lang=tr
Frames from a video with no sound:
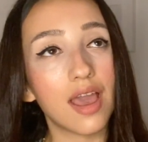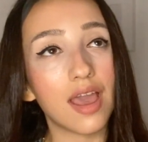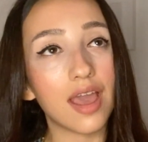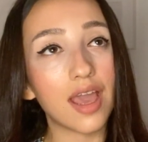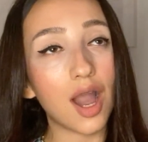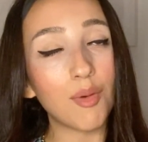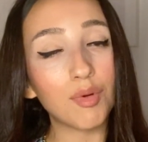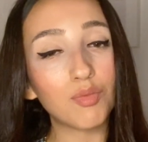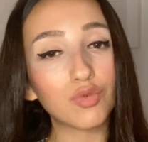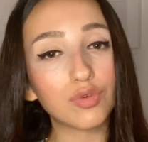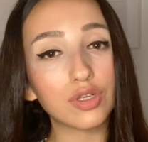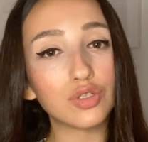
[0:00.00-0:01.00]
E, ama
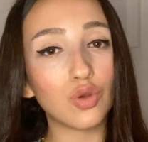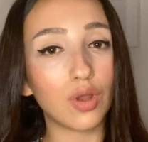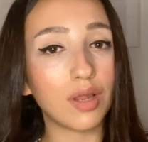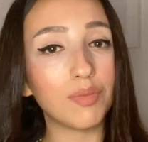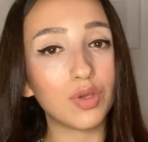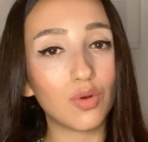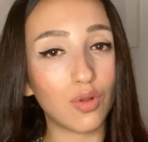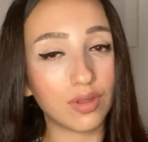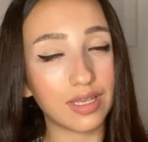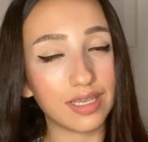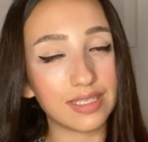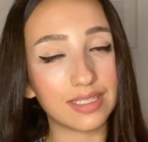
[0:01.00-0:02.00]
burada şöyle bir
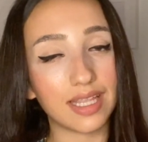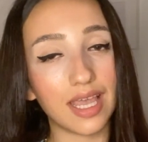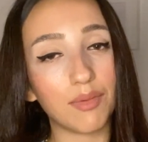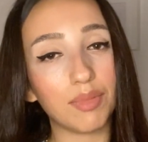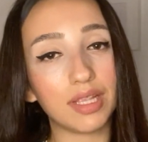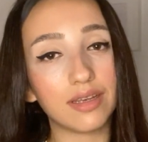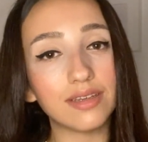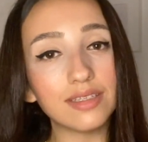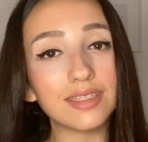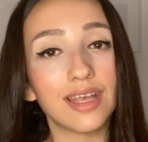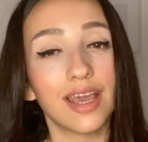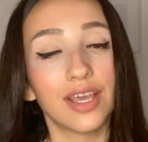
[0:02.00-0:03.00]
yol da
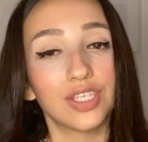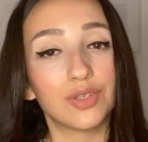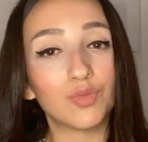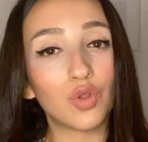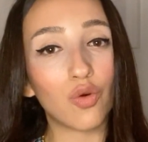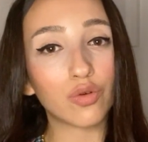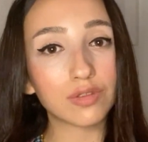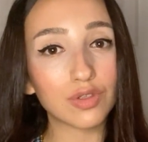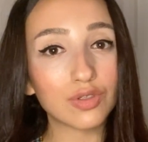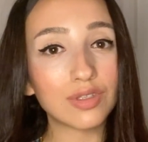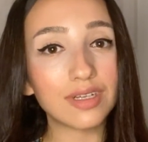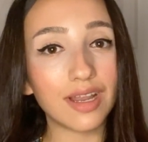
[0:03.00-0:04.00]
izleyebiliriz. Şimdi
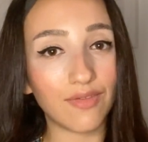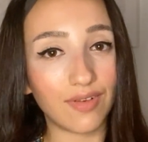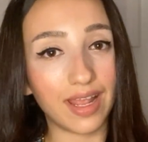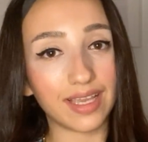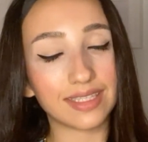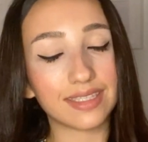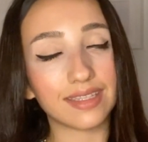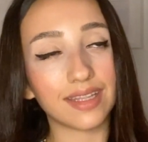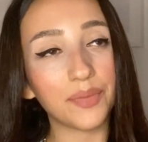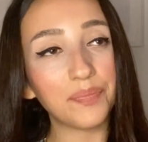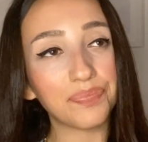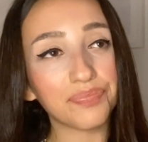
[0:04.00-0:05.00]
oksitosur
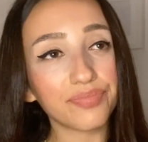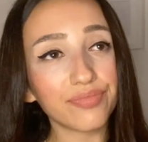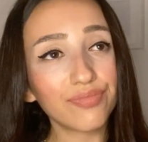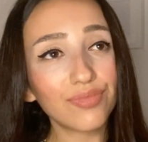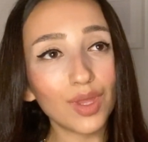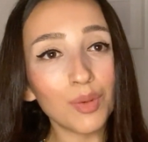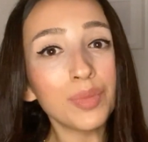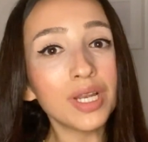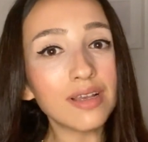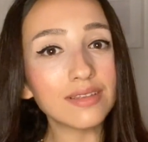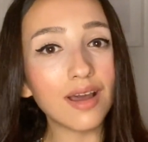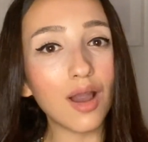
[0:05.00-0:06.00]
refleksini
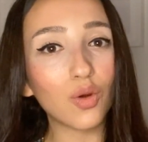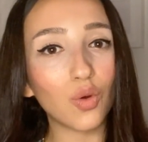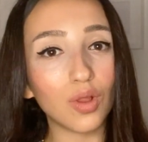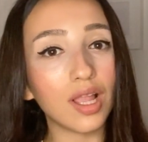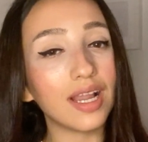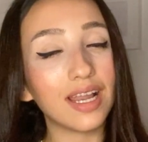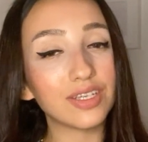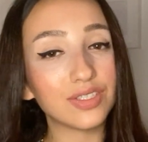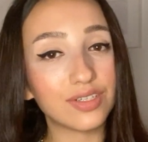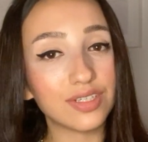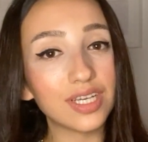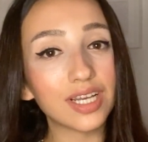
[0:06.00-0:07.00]
biraz daha
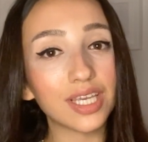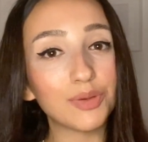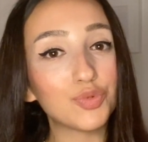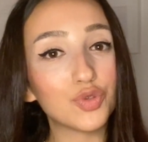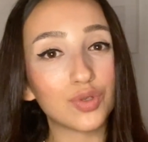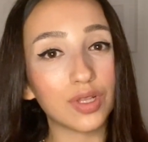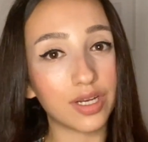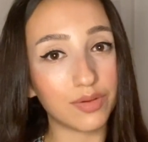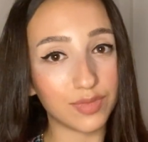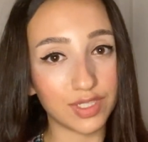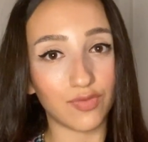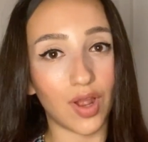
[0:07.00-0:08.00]
kolaylaştıracak
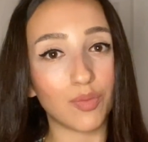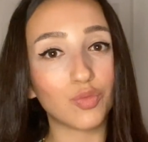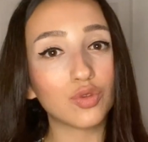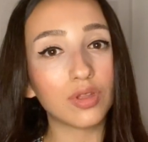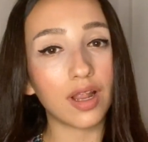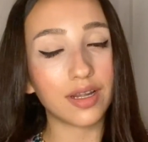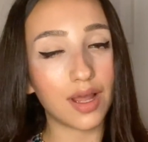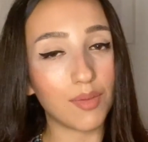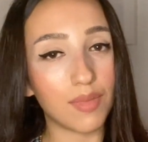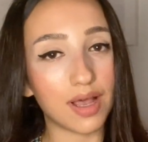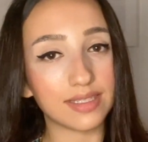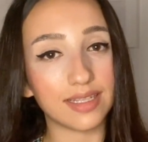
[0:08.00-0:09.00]
ipuçlarımız var.
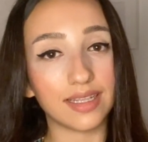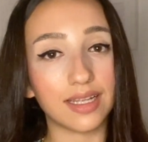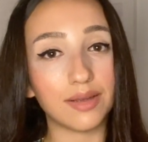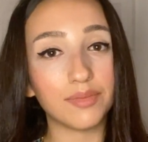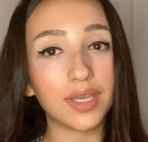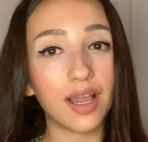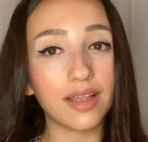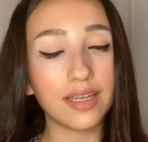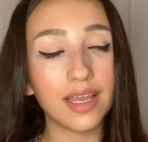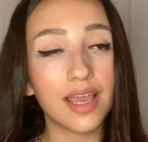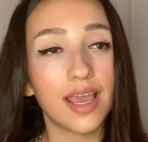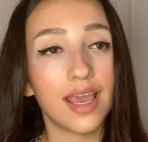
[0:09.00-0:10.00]
Bunlardan bahsedelim.
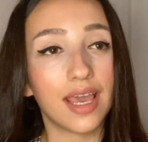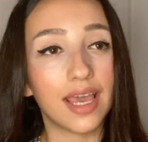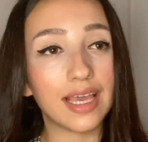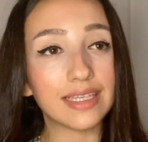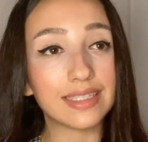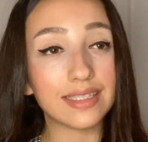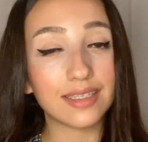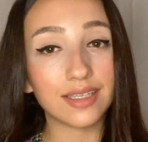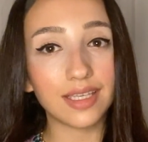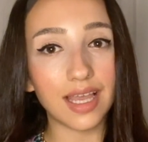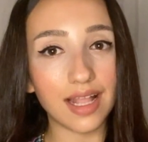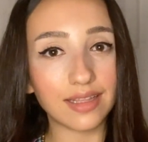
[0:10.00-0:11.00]
Yani e,
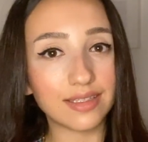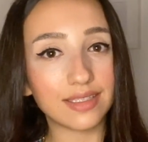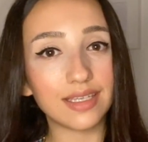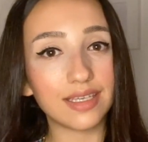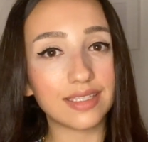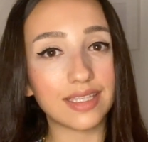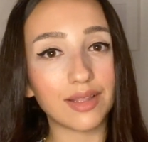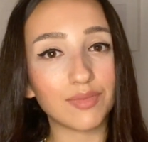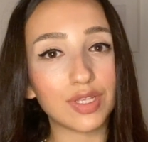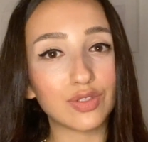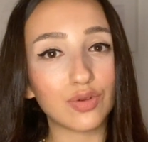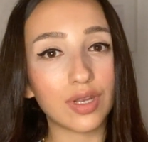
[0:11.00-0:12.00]
sizin kendinizi iyi
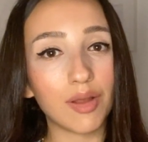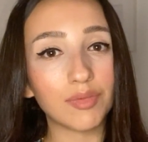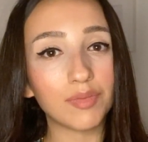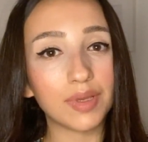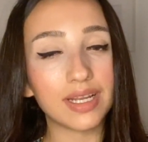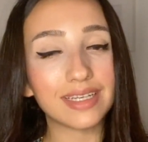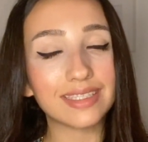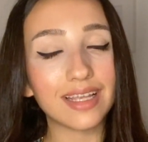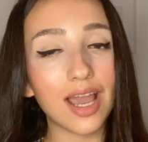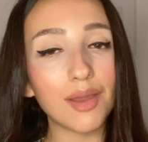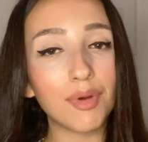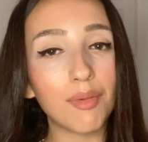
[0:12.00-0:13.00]
hissetmeniz önemli bir yere
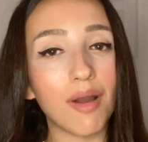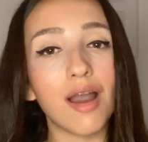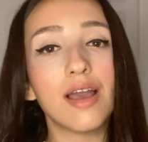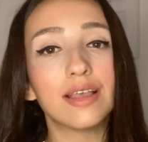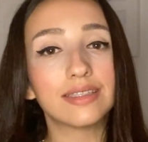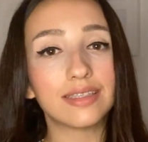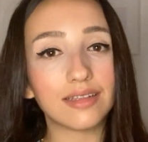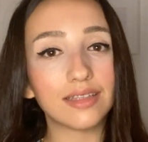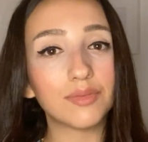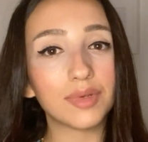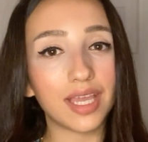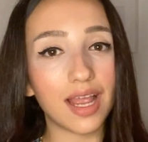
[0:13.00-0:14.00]
sahip ama
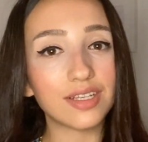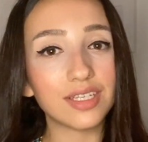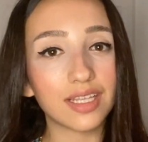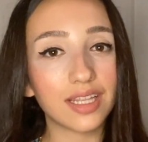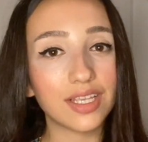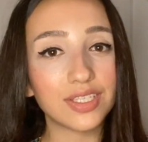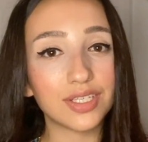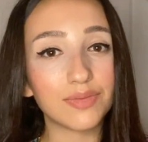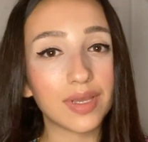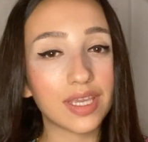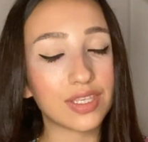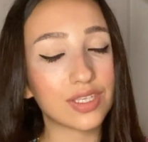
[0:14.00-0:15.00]
salınımı
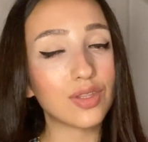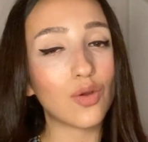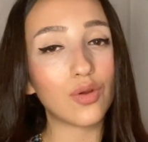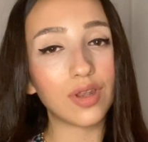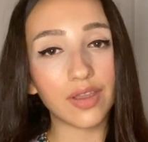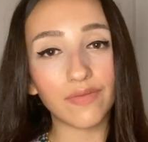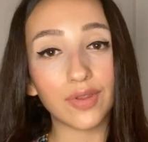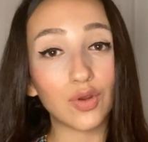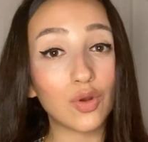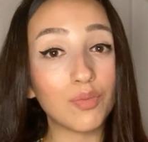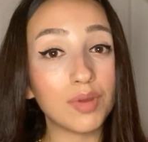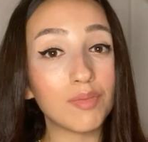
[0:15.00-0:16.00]
gerçekleştirmek için örnek
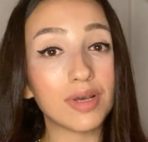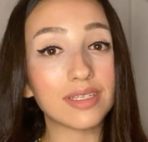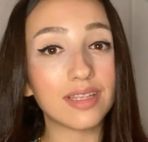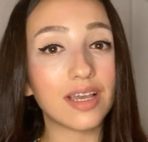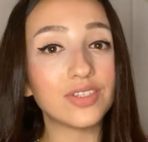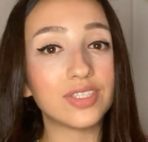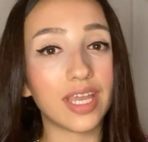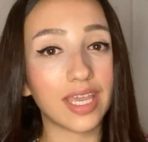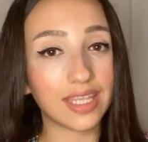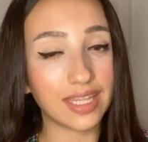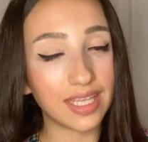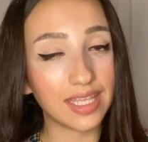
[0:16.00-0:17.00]
veriyorum bir masaj
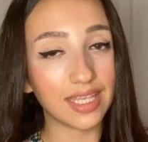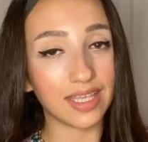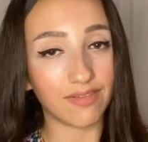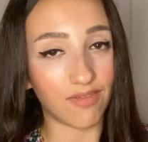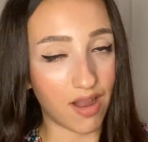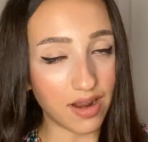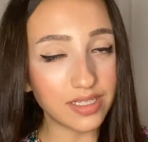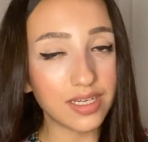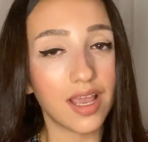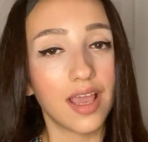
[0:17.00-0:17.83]
tekniği var.